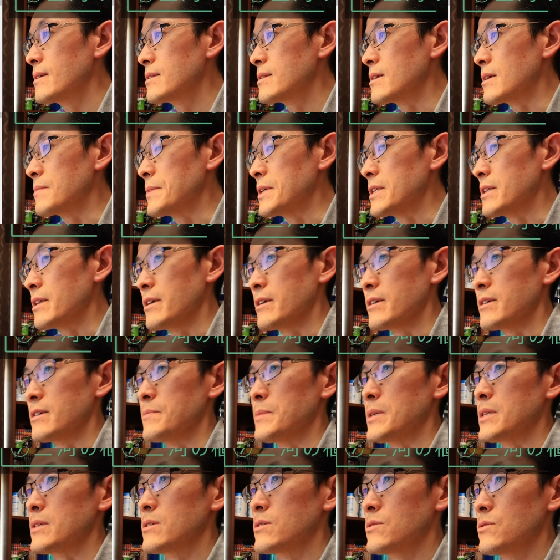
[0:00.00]
で見ていき
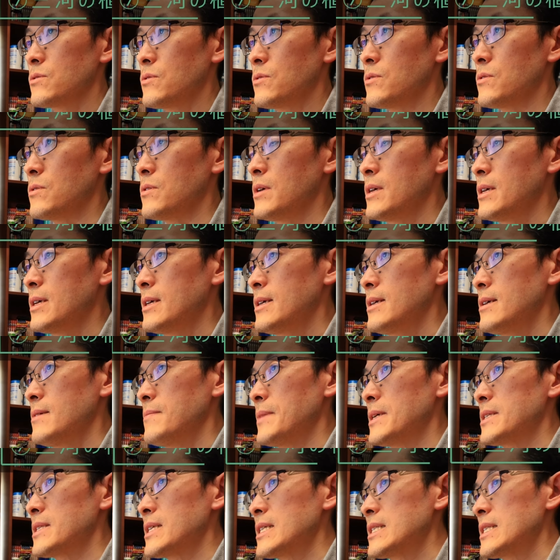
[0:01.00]
ますと、
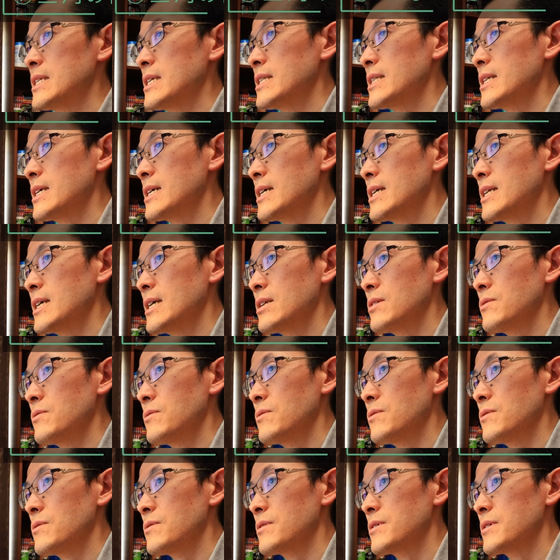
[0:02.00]
まあ、残念ながらあ
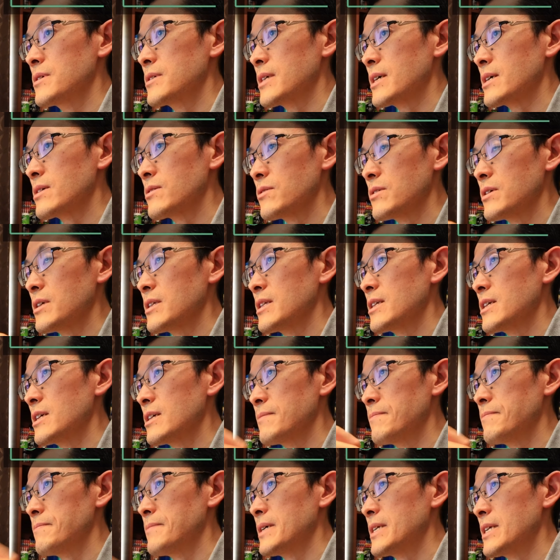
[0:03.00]
の、尺印で
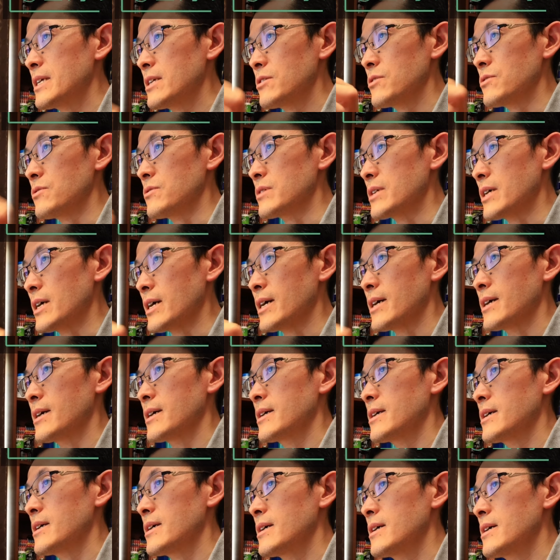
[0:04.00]
引っ張れるような
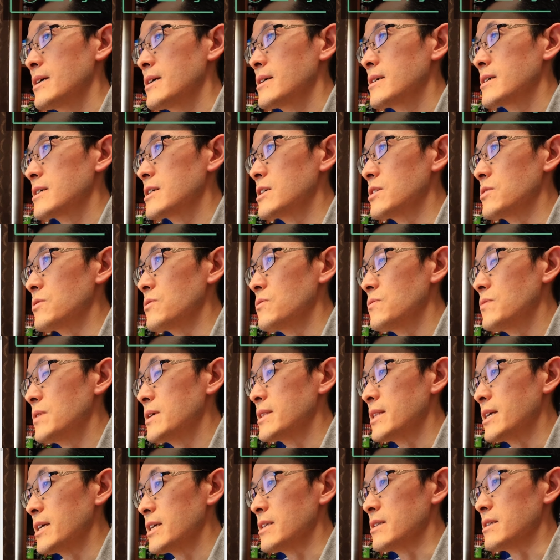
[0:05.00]
機能
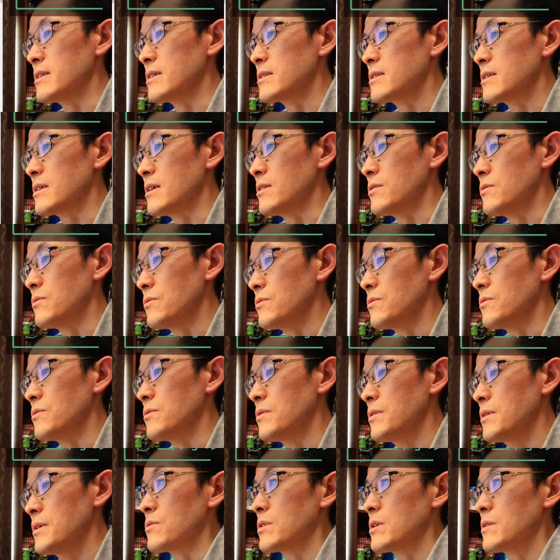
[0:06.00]
はないんですけど
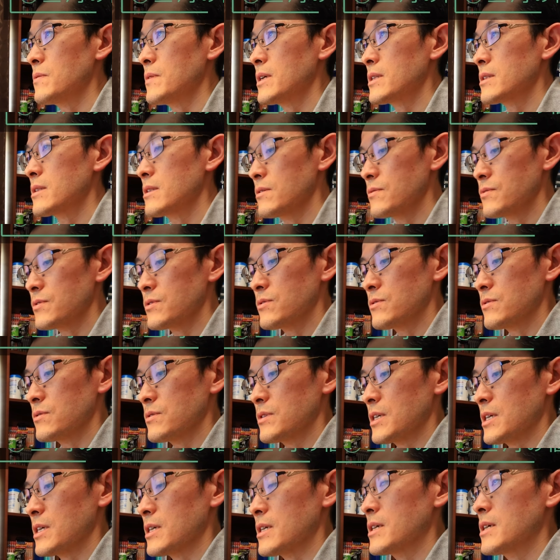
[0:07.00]
これは普通
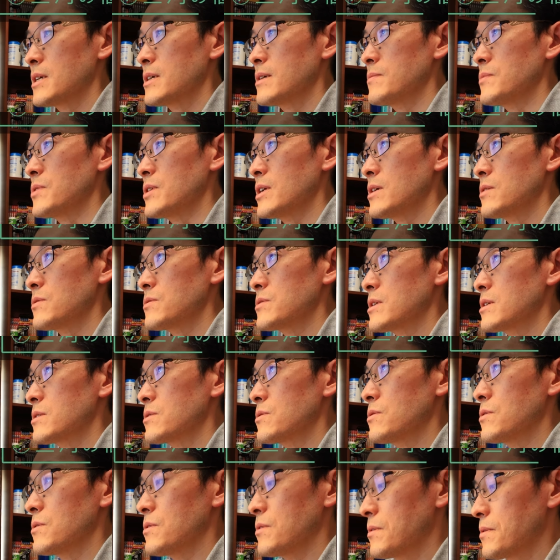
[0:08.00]
にブラウザ
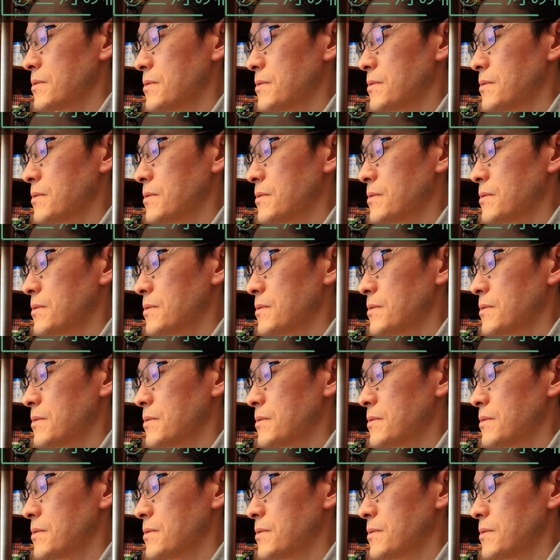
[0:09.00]
の